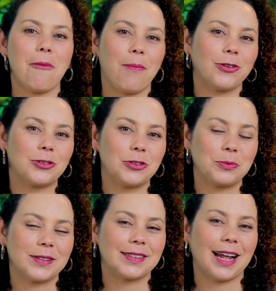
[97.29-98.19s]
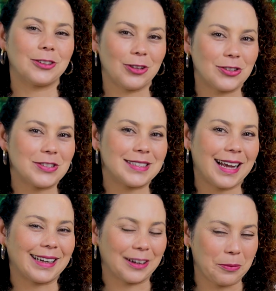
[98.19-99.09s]
o Posso Te Mostrar no nosso
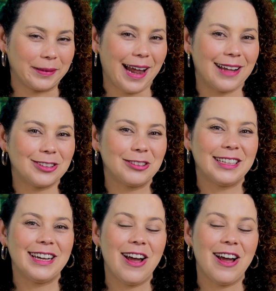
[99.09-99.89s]
Instagram, combinado?